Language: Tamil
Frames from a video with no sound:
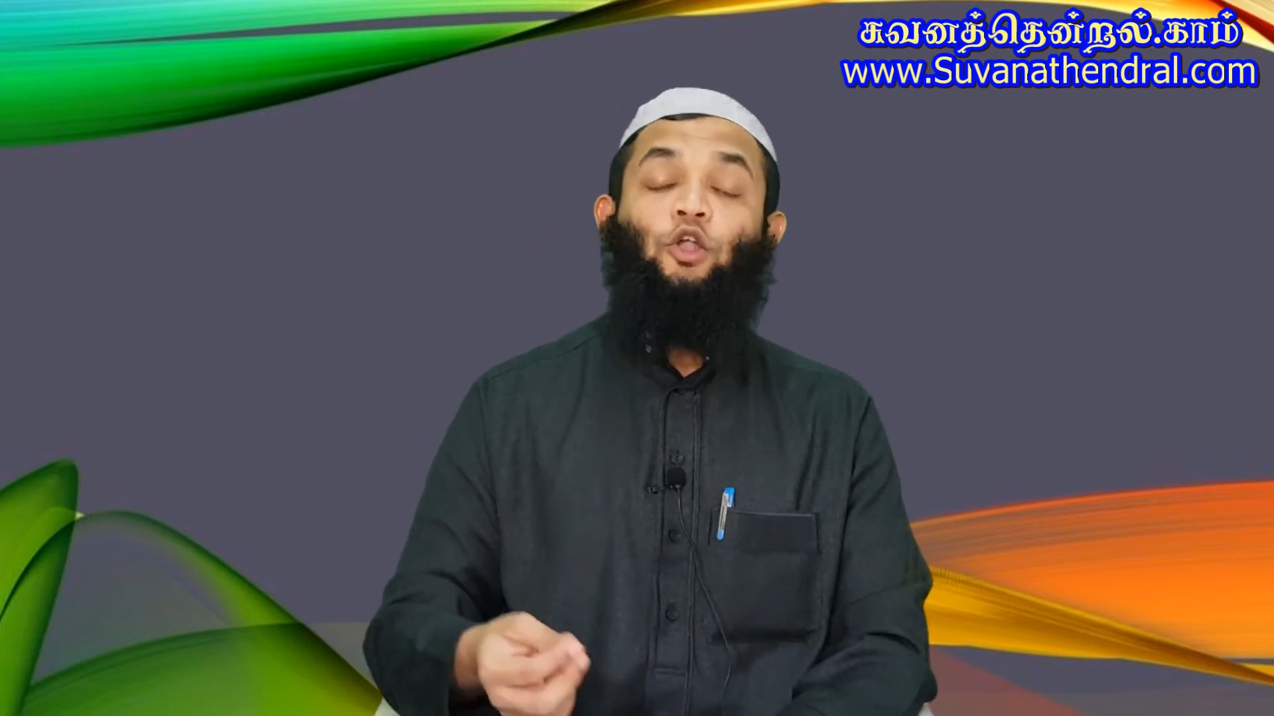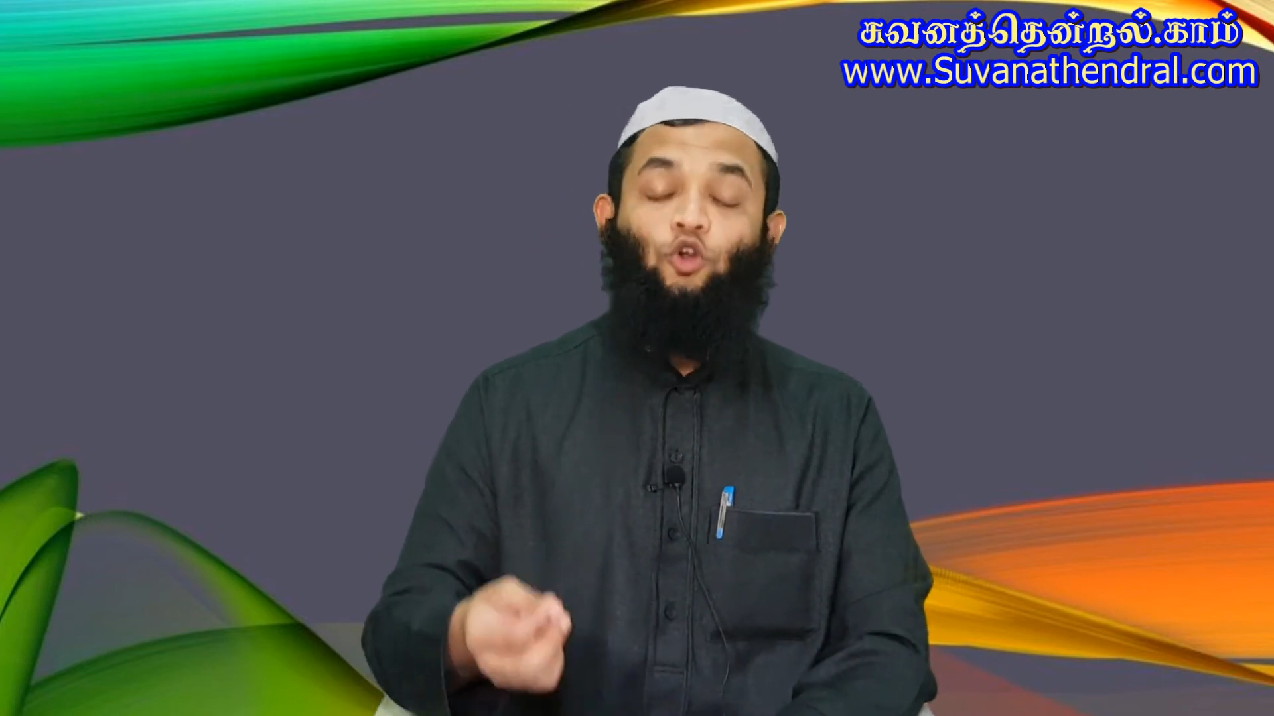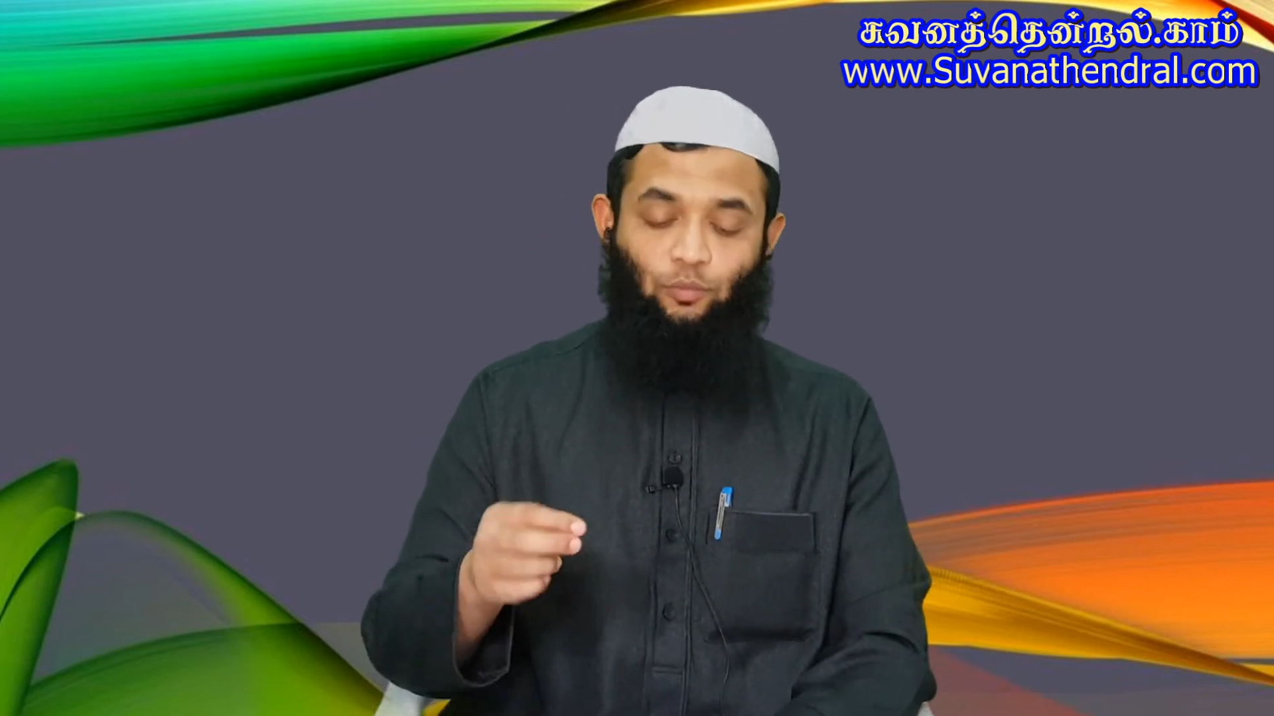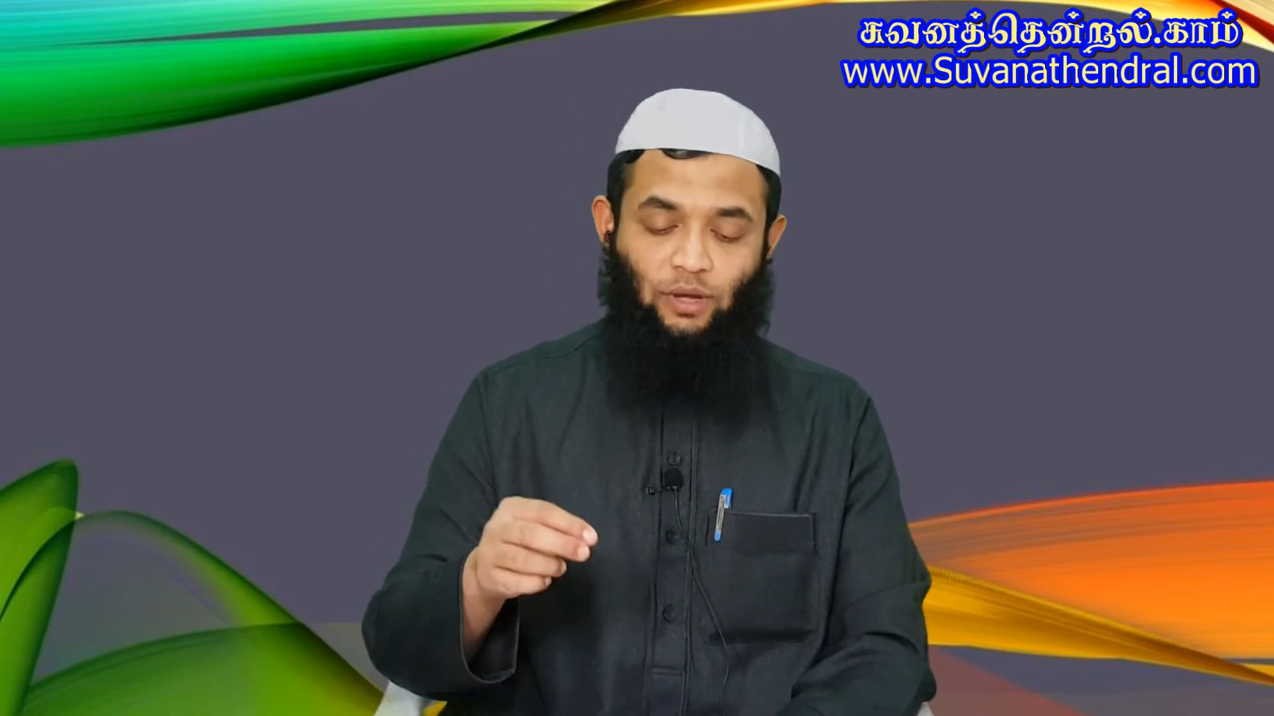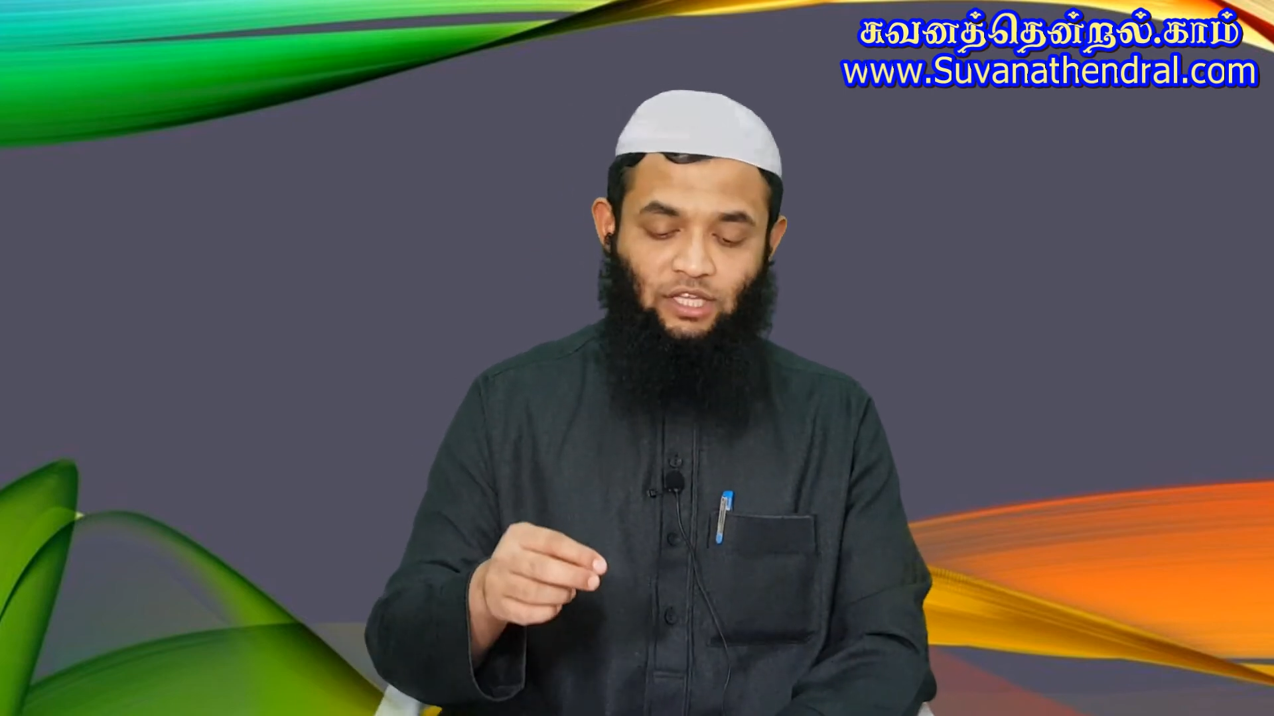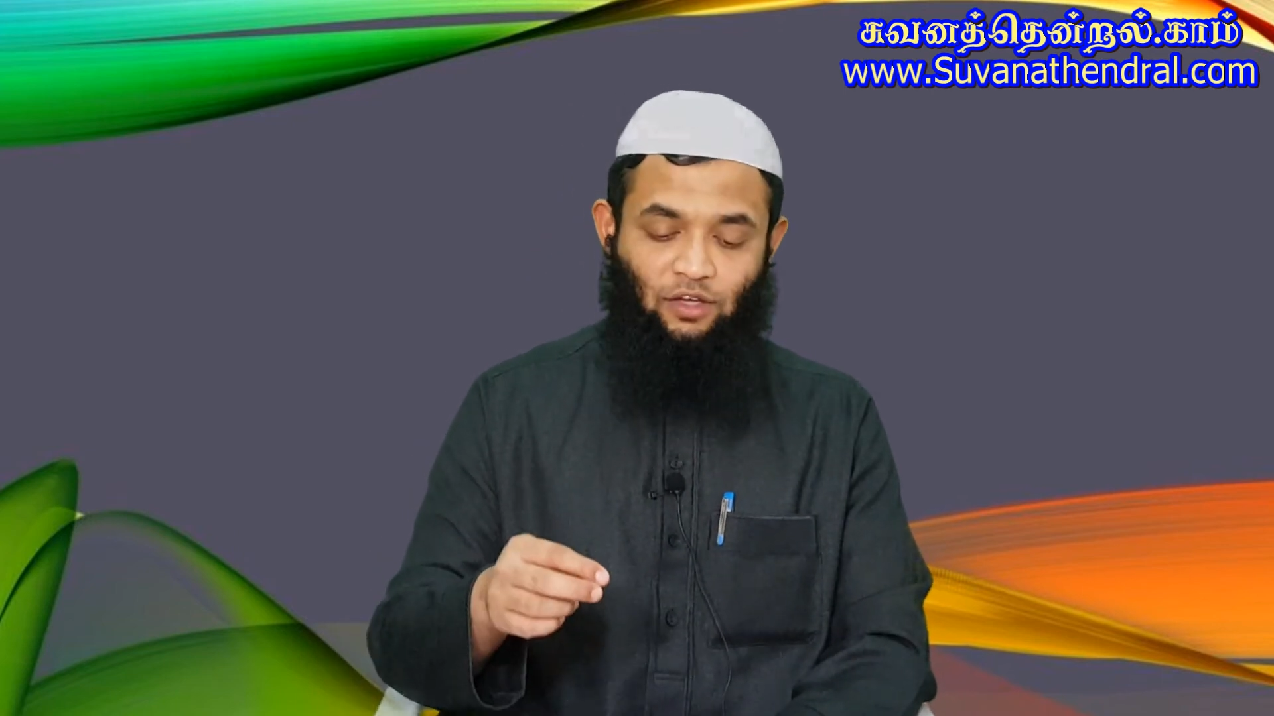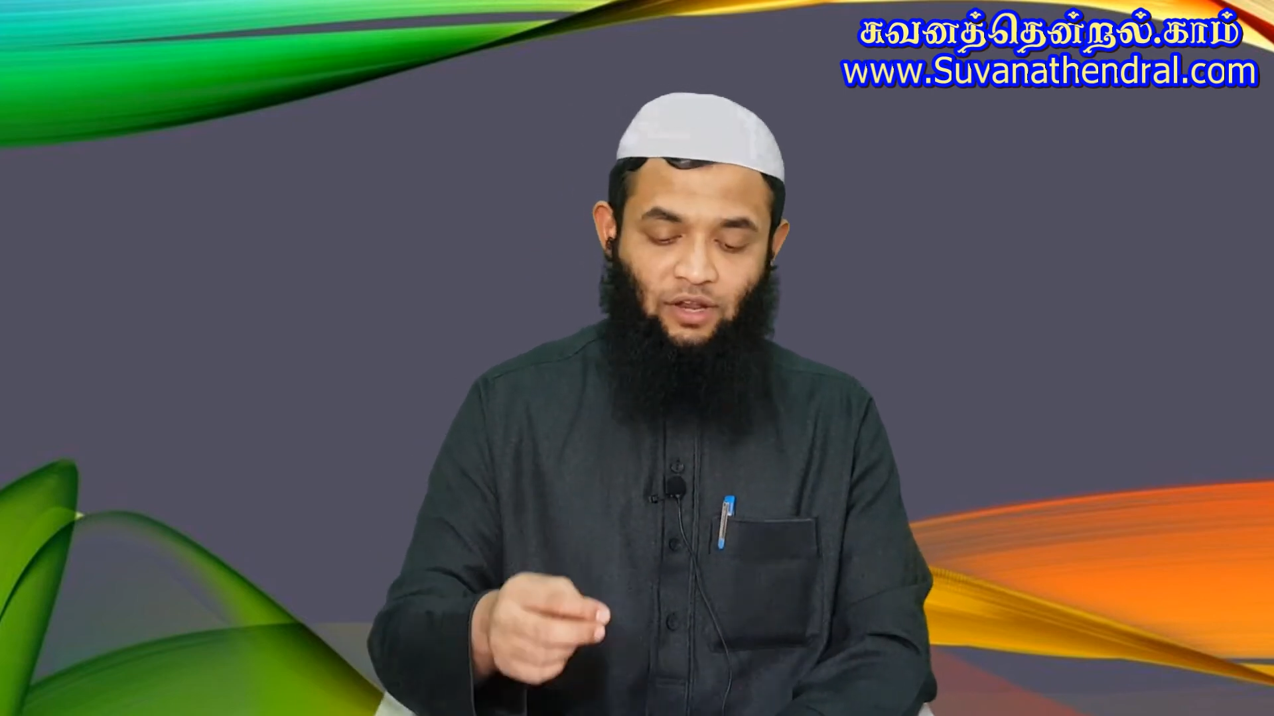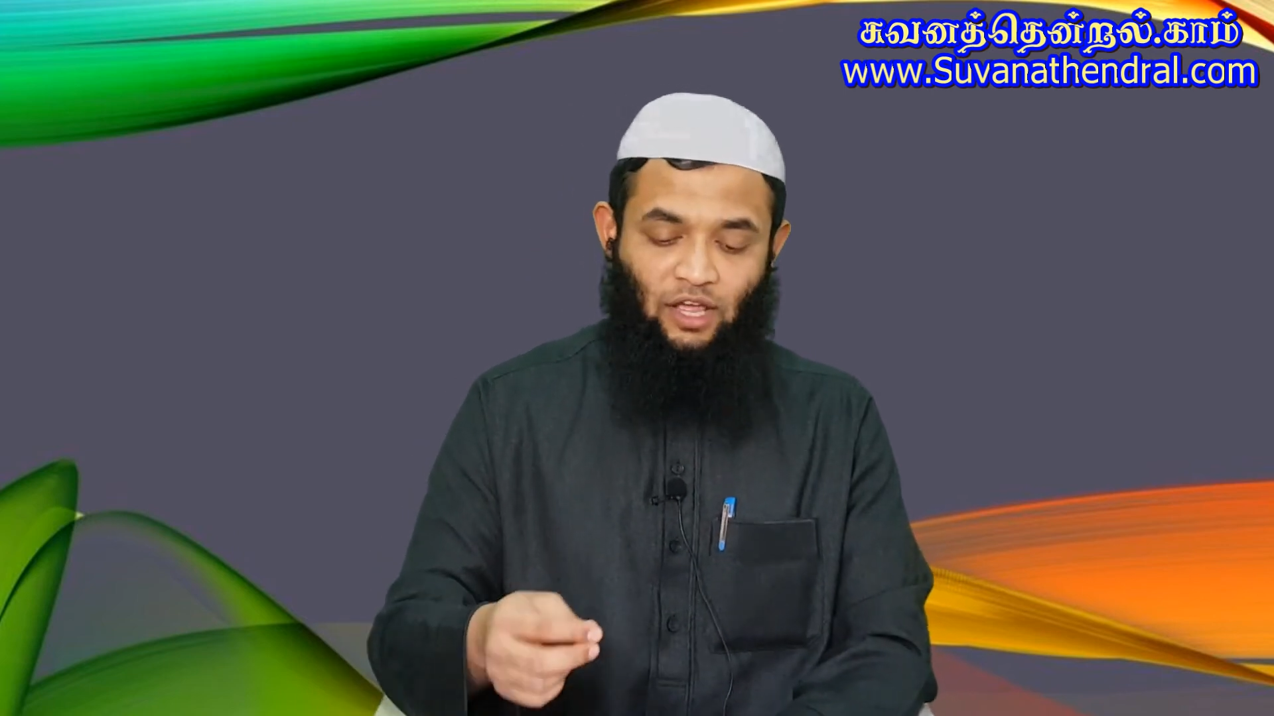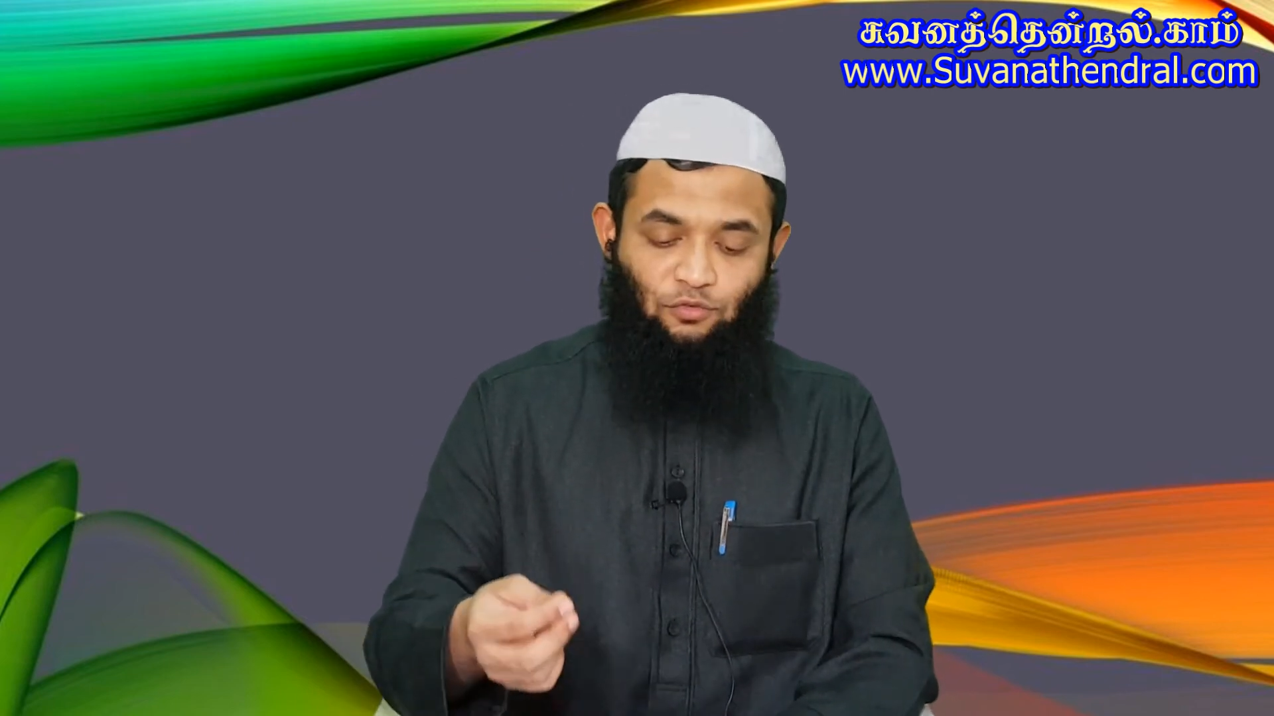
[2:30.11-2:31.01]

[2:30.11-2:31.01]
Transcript: நோன்பை தவிர